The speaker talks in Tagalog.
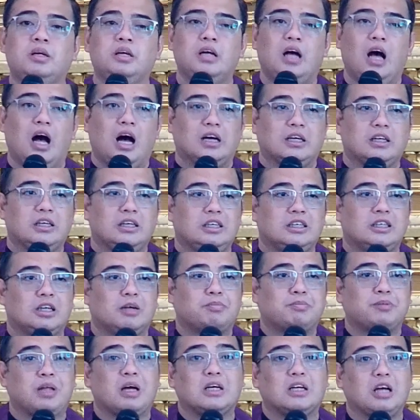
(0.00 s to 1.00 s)
ang
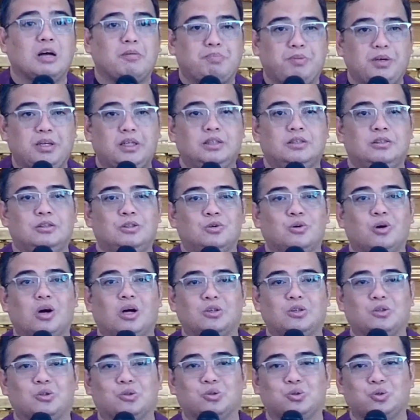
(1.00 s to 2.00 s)
hirap tanggapin yung
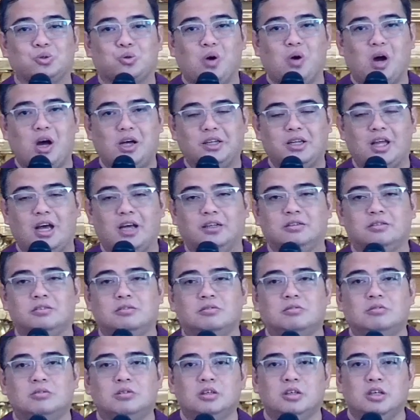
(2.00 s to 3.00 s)
katotohanan.
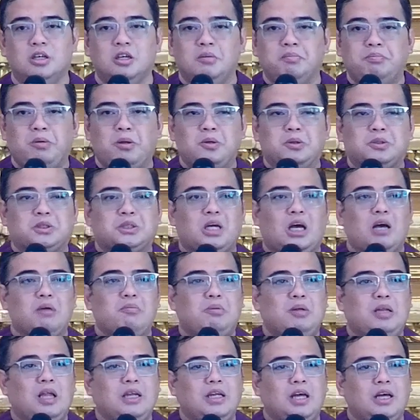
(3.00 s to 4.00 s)
Pero sa
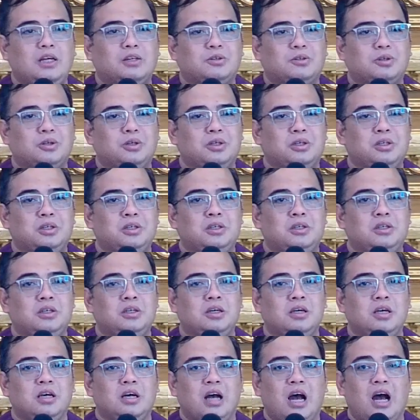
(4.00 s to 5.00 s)
kabila na ito'y
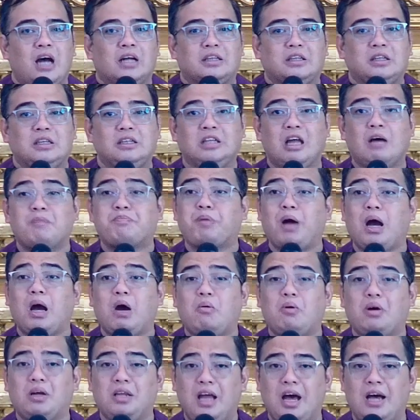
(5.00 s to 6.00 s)
ating
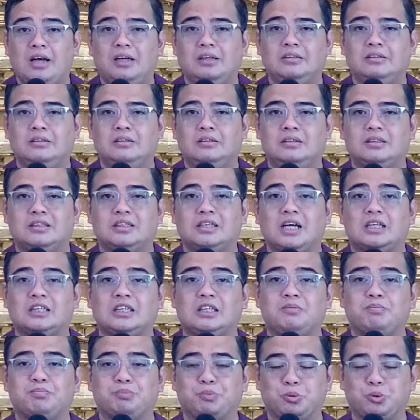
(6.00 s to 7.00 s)
napakawalan sa
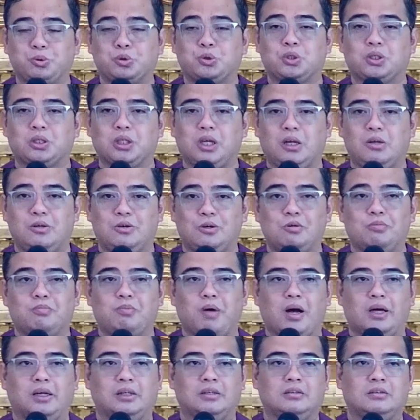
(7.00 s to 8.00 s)
ating puso at
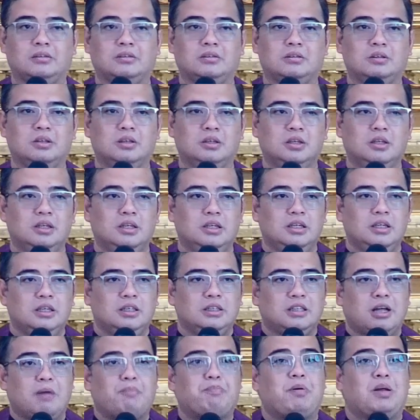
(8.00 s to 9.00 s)
kalooban,
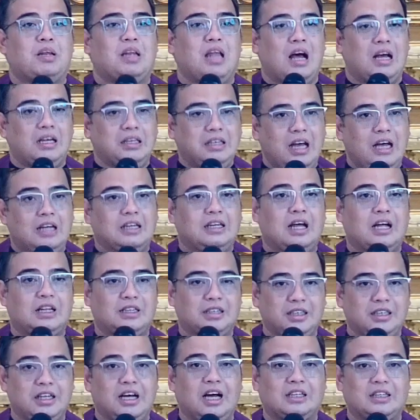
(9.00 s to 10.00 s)
napalaya
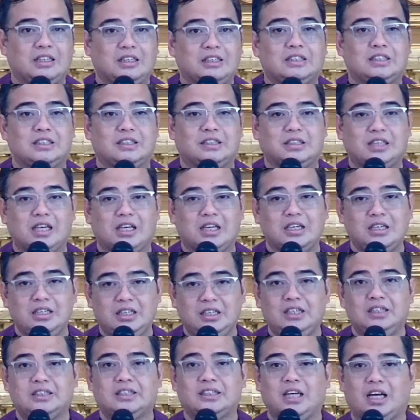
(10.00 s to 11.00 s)
natin ang ating
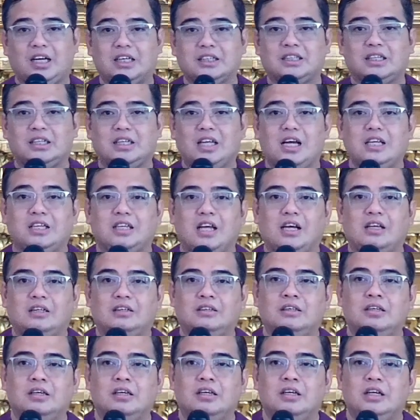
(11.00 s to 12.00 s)
sarili sa kasalanan
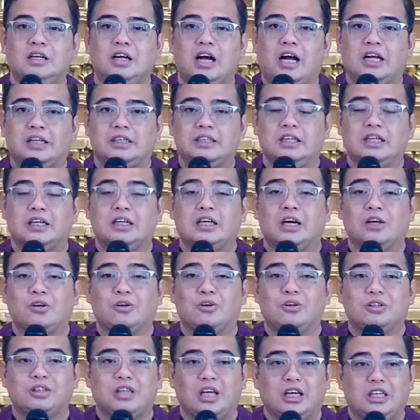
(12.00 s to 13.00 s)
at
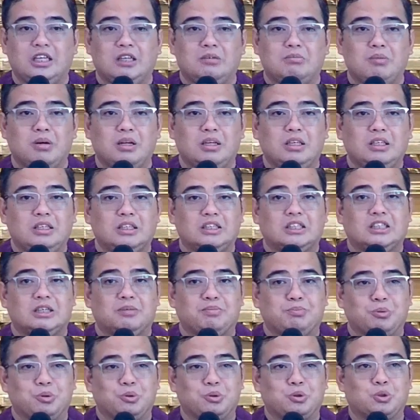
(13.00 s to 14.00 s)
nagkaroon tayo ng malinis na
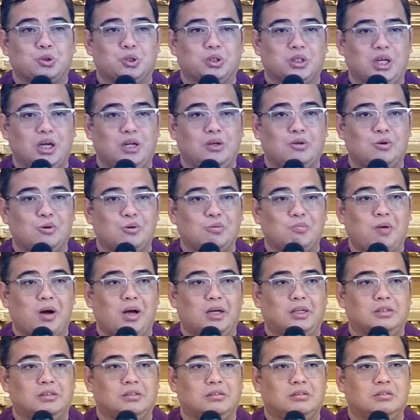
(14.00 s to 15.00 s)
puso at
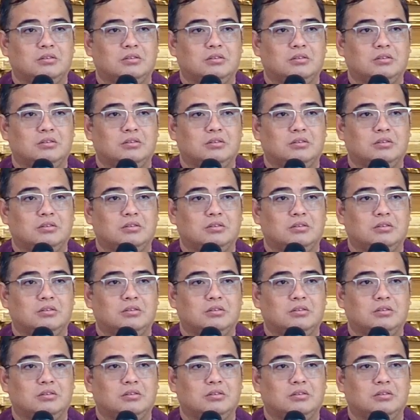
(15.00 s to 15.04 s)
kalooban.